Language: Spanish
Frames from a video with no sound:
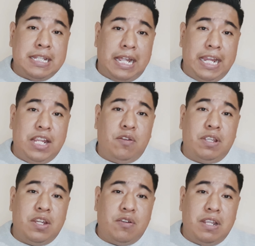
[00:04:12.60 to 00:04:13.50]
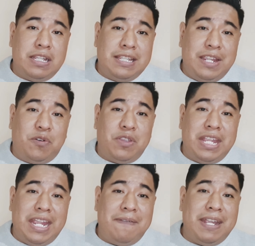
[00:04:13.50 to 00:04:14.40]
Y es ahí donde yo les
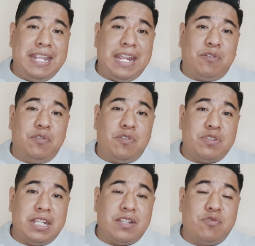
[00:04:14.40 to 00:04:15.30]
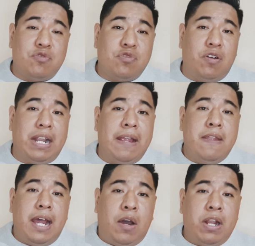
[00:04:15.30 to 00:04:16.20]
digo, deben de conocer su
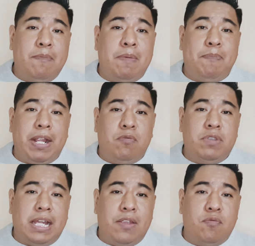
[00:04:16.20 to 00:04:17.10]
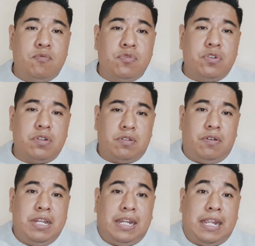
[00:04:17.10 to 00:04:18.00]
zona. Ahora me han preguntado
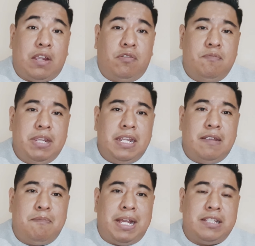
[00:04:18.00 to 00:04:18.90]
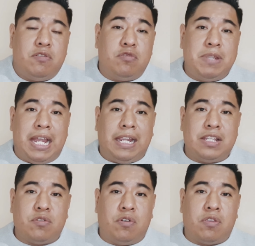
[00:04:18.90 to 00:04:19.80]
muchos, oye, ¿qué convienen más, los
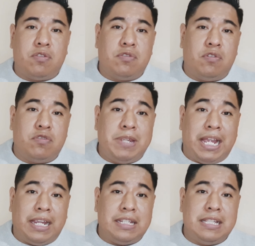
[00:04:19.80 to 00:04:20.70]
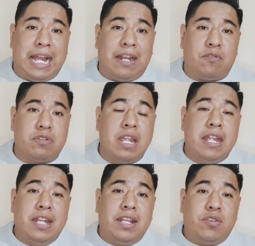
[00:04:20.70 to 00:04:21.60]
viajes cortos o los viajes
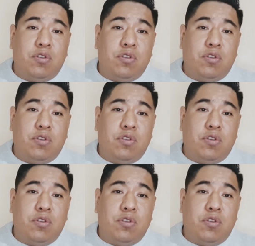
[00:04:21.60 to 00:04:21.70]
largos?